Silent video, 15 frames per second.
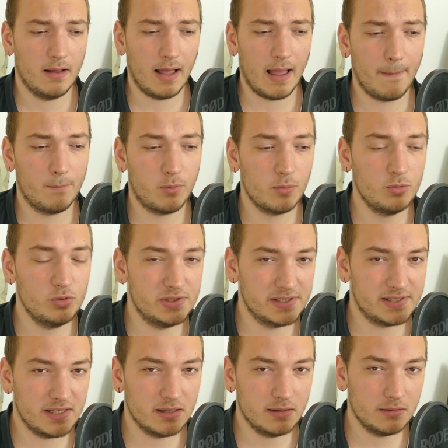un bon
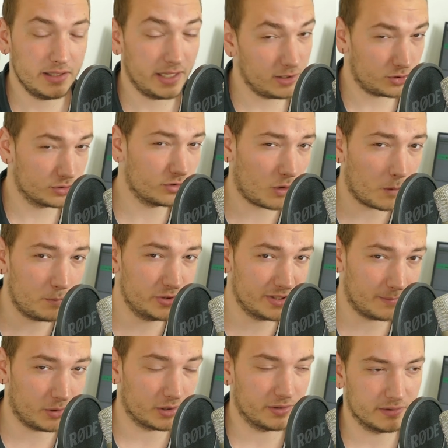musicien, il y a des choses encore plus
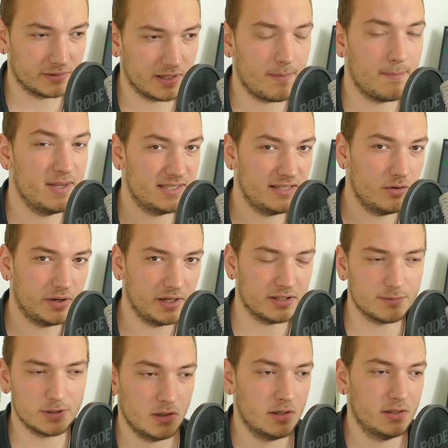importantes, hein, mais c'est le
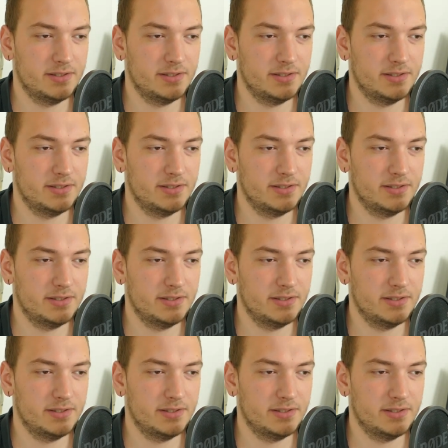rythme.